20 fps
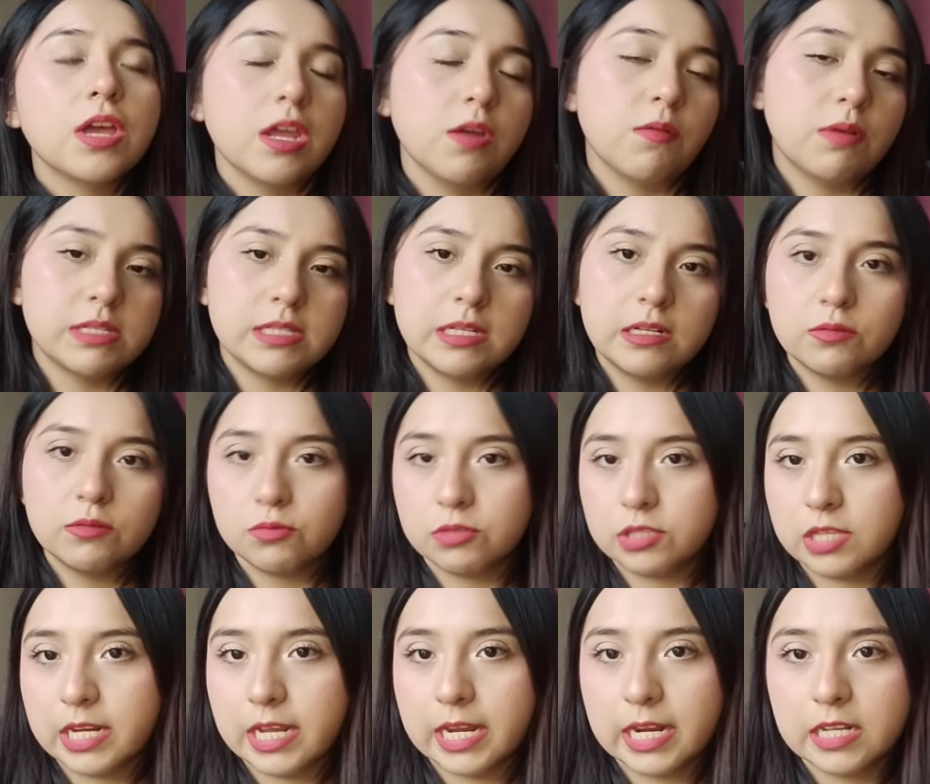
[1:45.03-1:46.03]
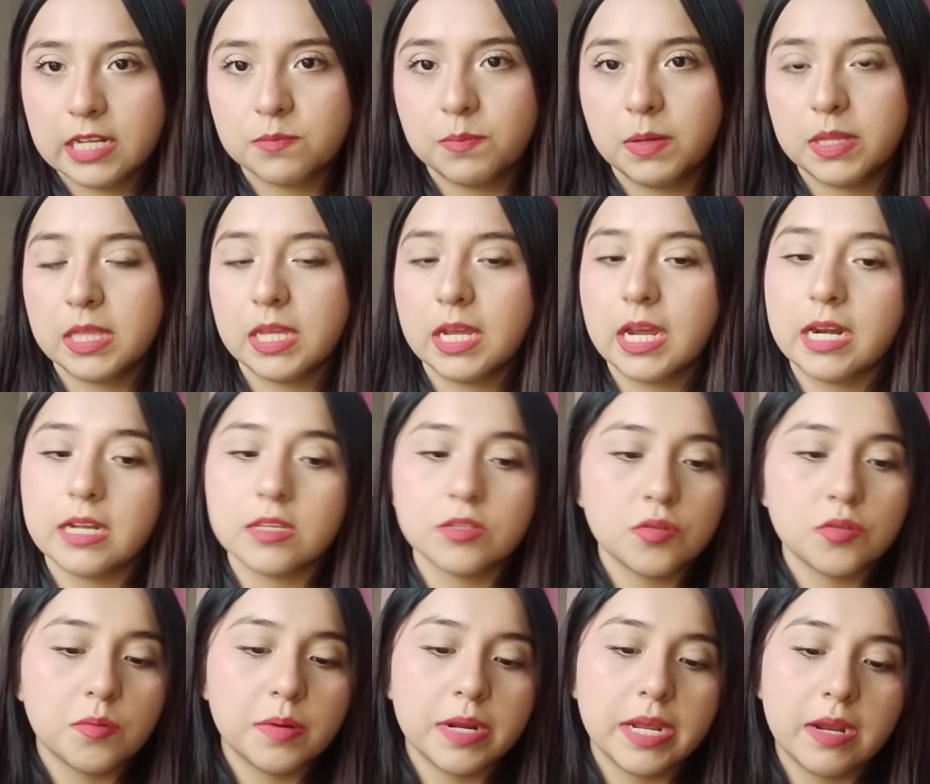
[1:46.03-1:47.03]
Igual si les gustaría que les platicara
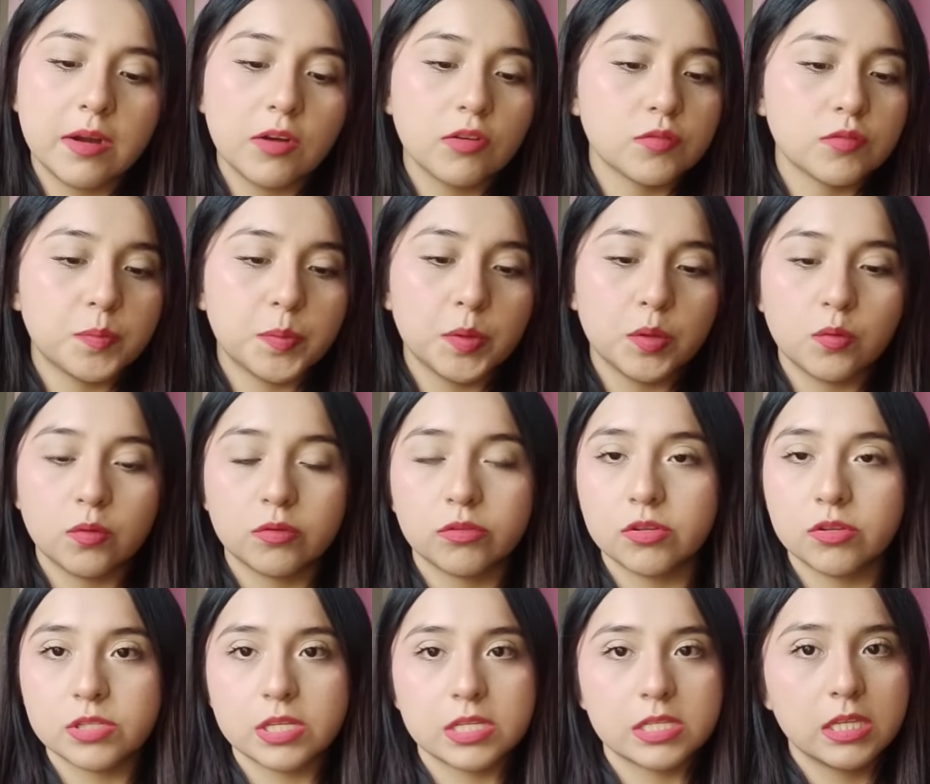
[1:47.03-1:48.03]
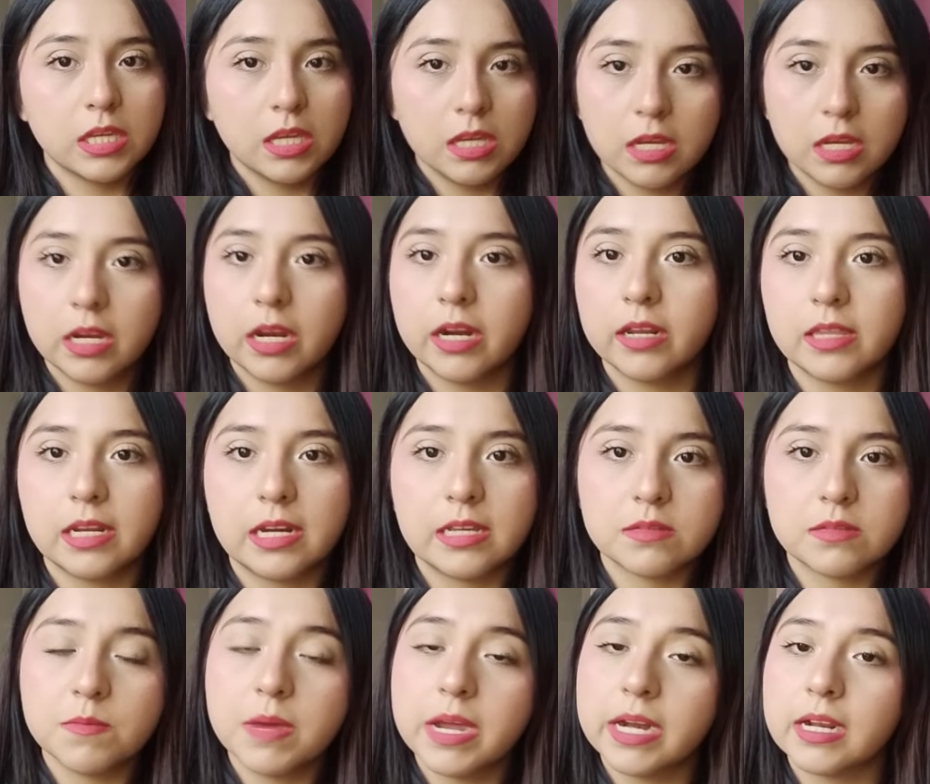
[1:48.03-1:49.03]
sobre los productos de skincare, de
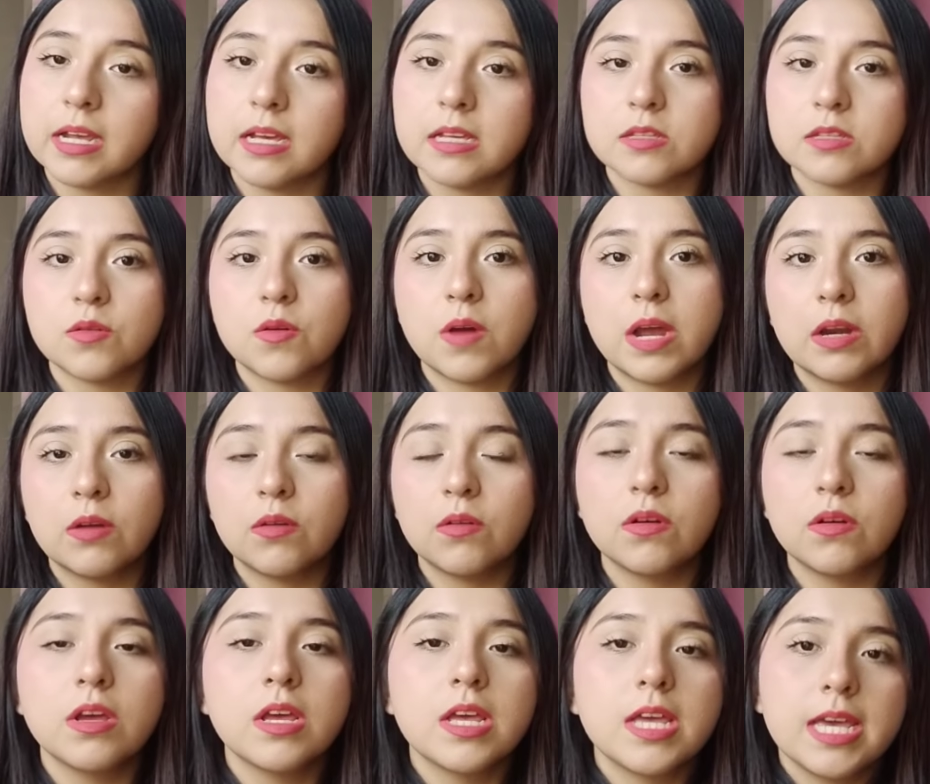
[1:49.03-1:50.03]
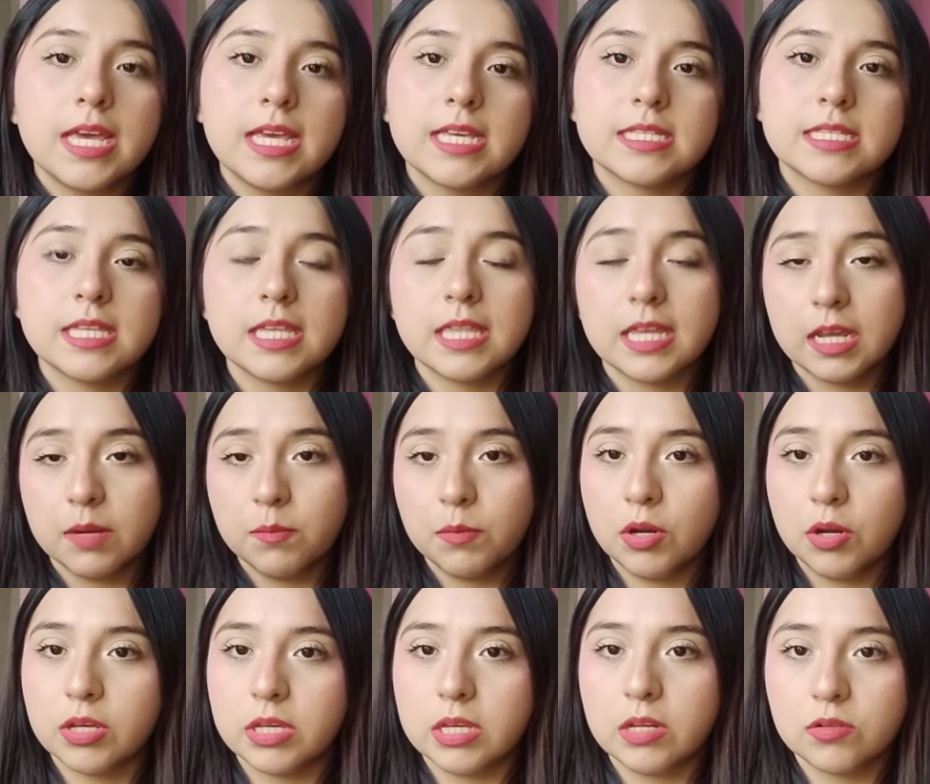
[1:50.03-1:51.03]
las marcas o algo, este,
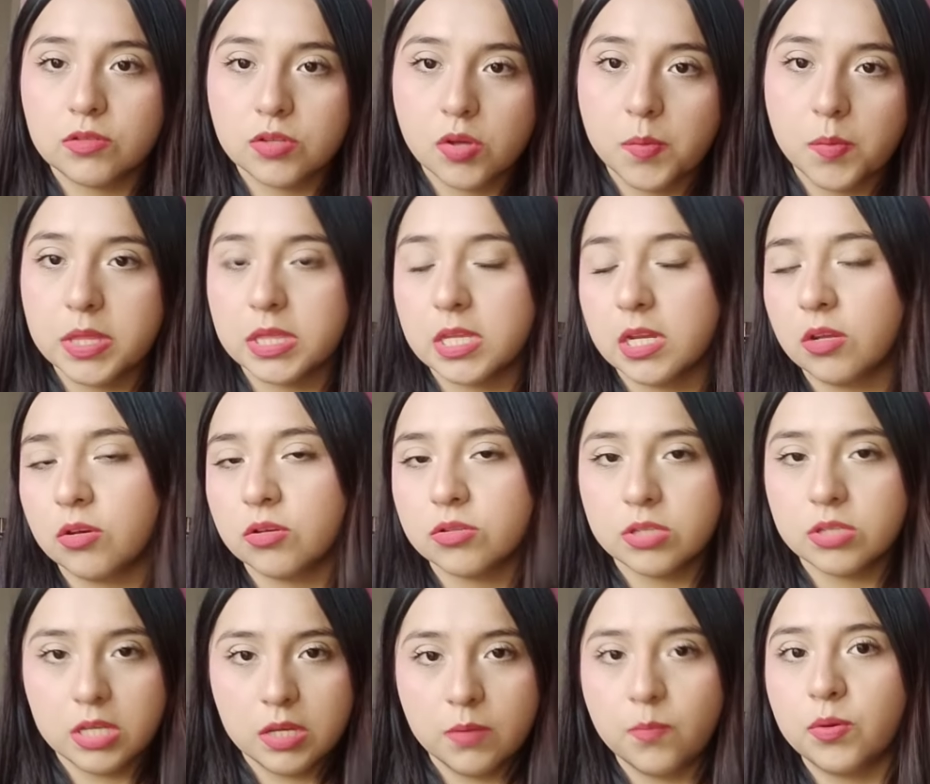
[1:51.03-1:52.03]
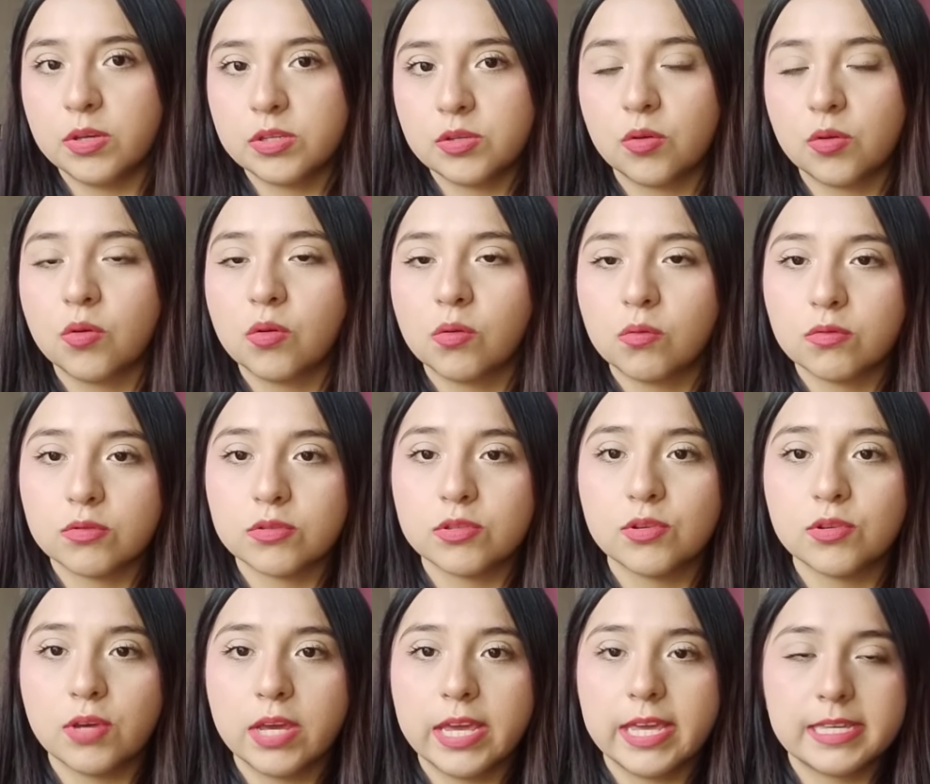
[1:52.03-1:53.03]
déjenmelo aquí en los comentarios y pues yo con
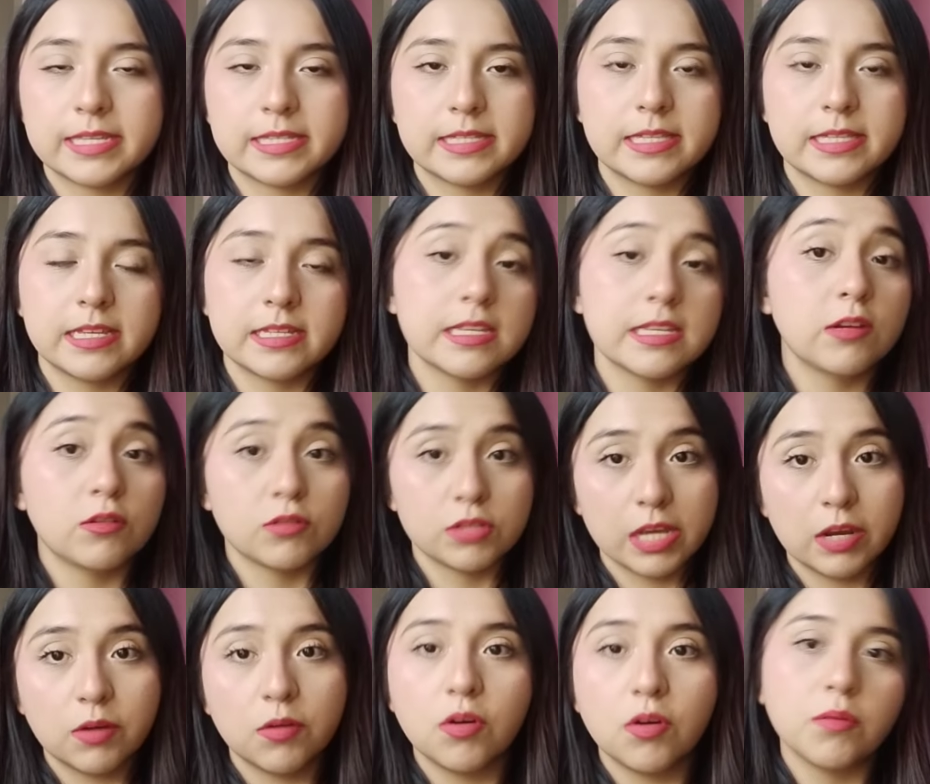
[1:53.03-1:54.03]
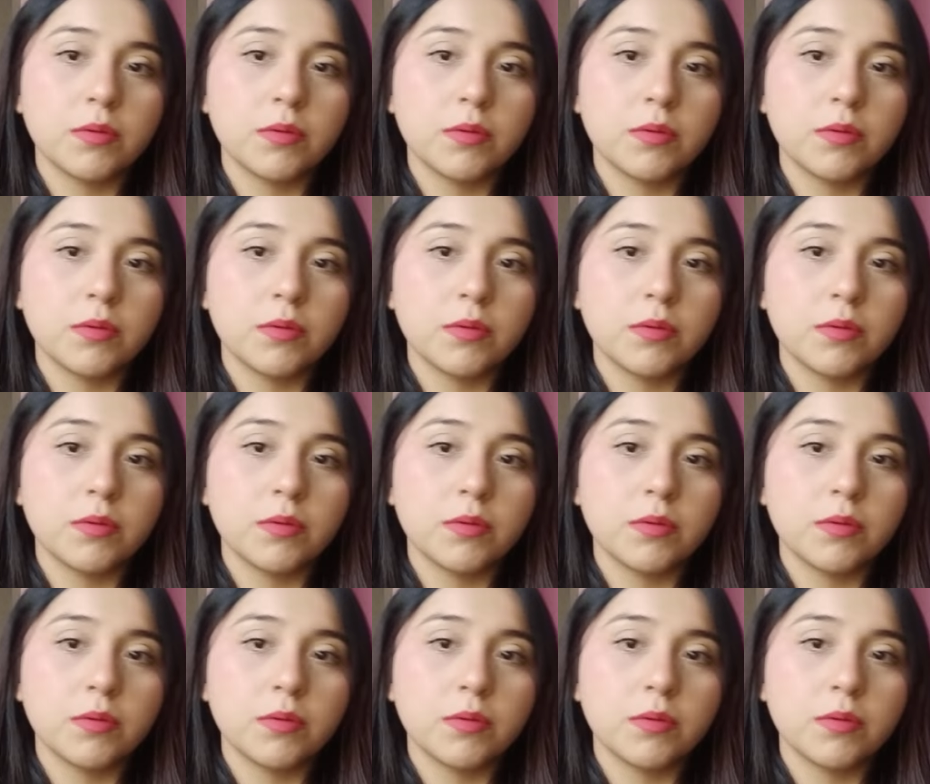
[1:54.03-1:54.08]
gusto este, se los hago.